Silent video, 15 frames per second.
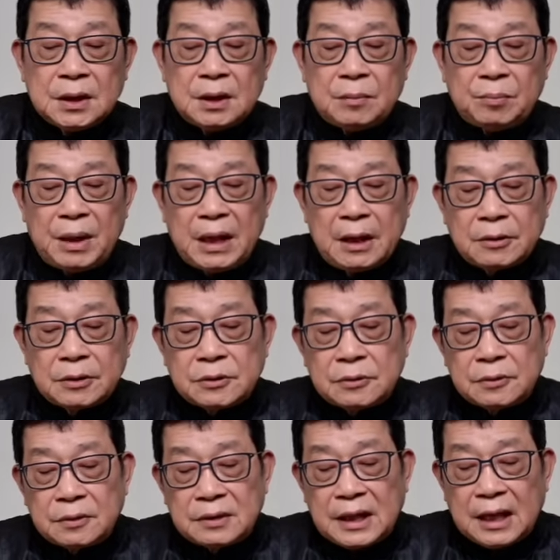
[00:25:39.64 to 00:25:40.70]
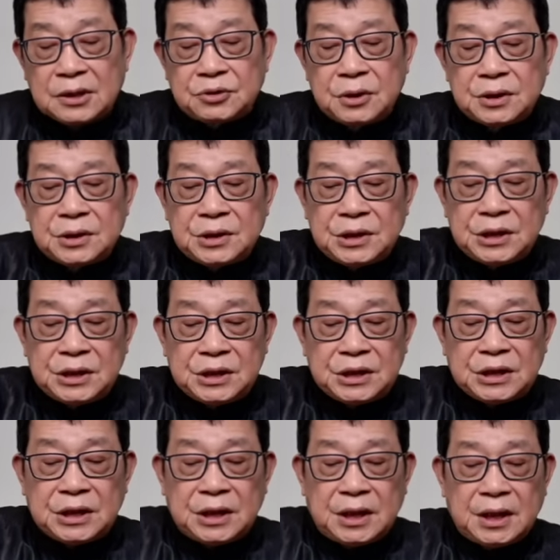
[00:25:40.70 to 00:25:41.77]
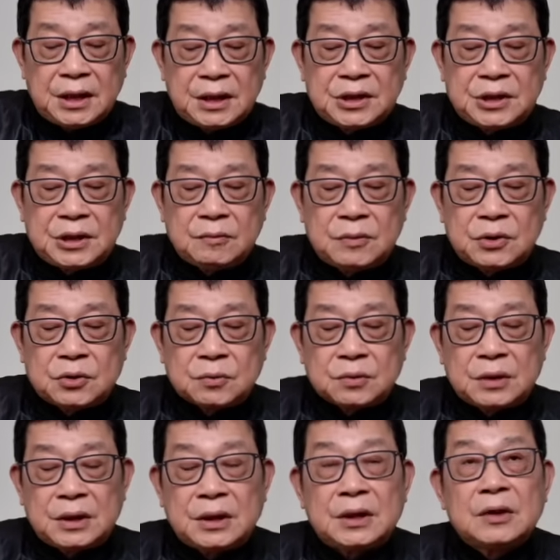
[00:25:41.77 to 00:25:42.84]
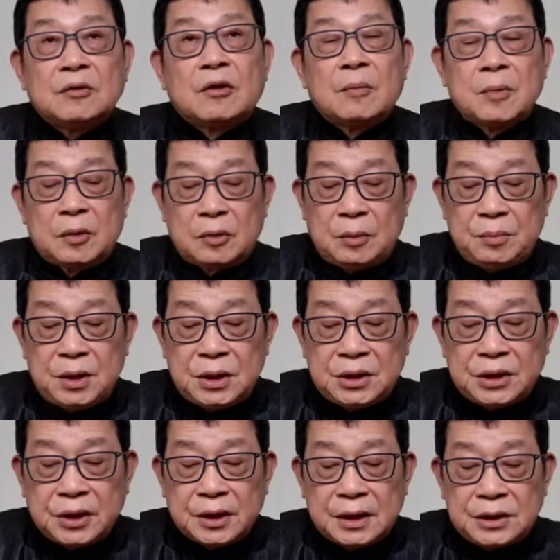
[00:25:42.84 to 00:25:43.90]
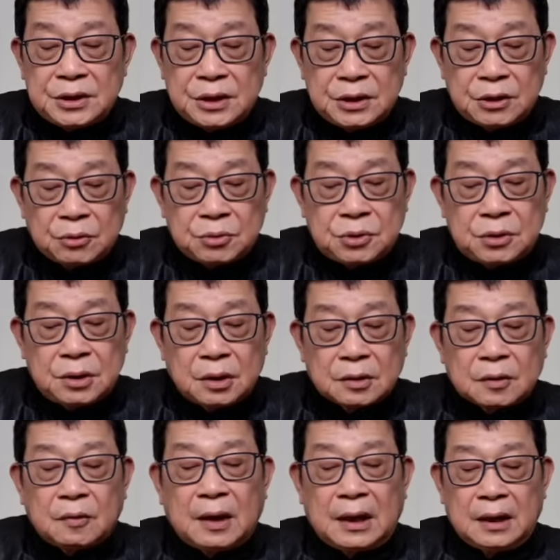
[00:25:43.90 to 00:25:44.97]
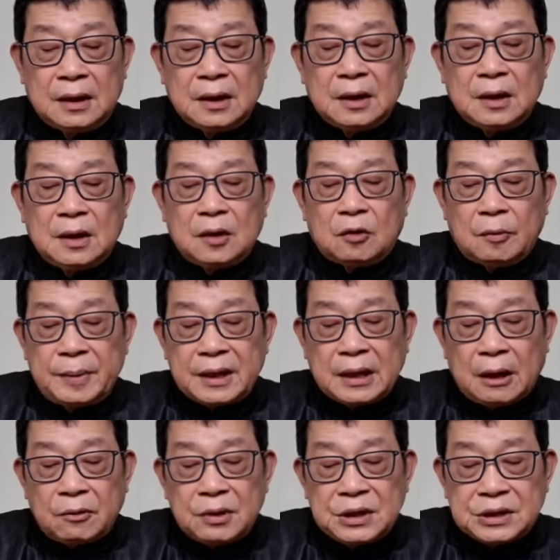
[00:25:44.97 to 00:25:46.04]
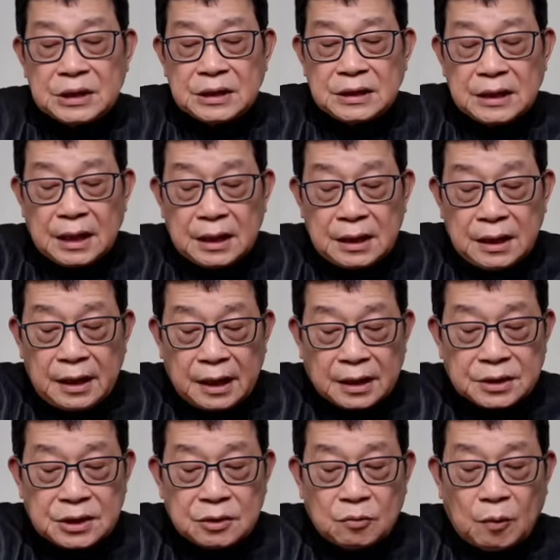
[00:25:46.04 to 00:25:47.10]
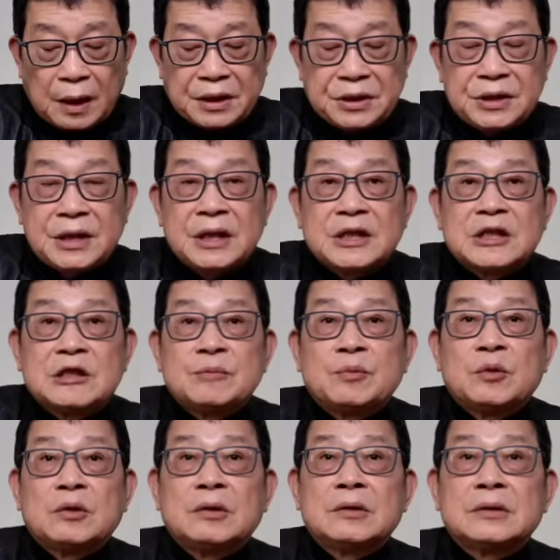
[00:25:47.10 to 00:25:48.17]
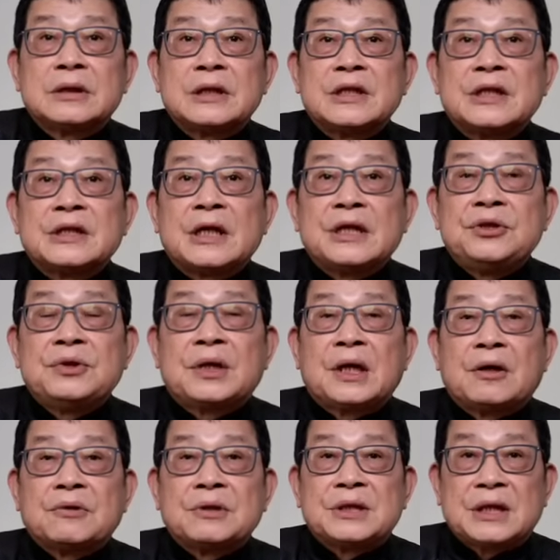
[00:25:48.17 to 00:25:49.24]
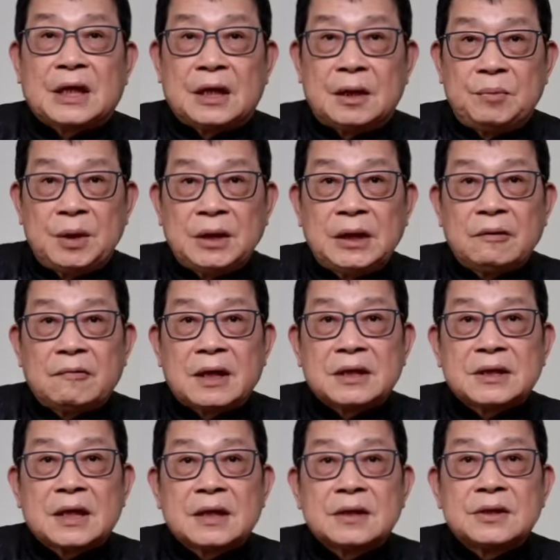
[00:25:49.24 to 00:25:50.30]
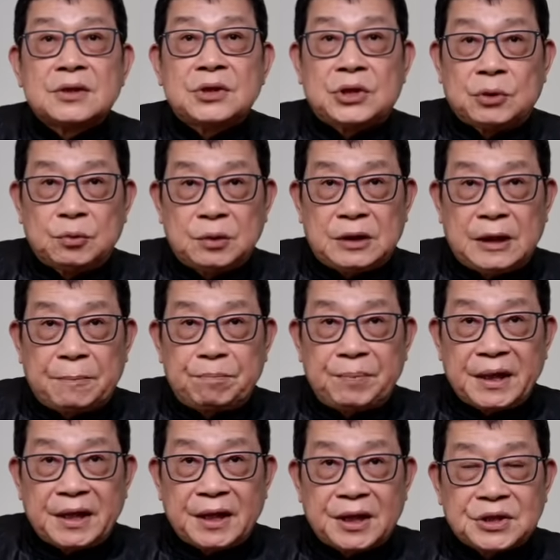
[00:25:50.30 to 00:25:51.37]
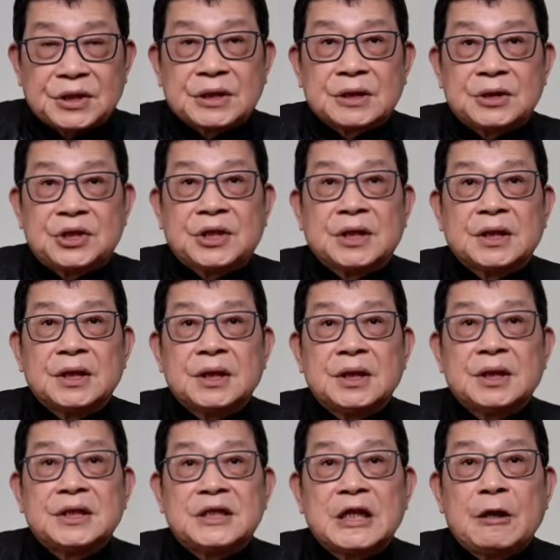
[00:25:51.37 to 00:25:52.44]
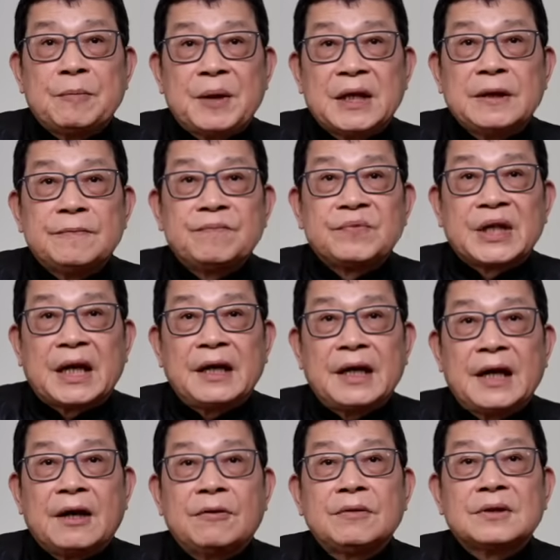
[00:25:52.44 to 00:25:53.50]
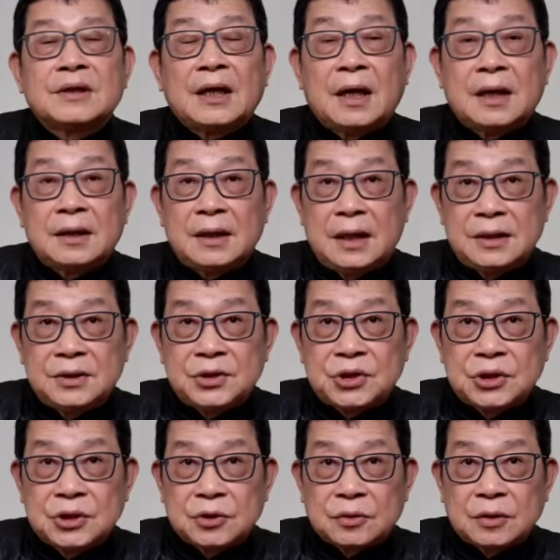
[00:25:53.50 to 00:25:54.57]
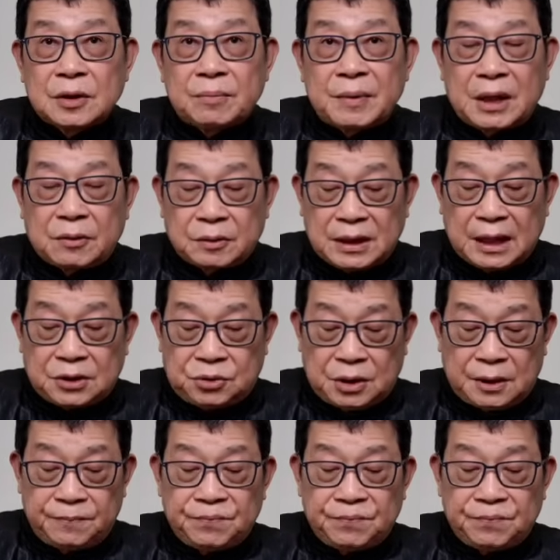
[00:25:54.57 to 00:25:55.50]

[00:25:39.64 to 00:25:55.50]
美国总统大选是近几天的新闻主题，我们会密切跟进。有需要的话，我们考虑增加一两次晚间的直播。这里再预告一下，明天晚上。九点半开始，请贺江斌来聊他认知中的美国大选。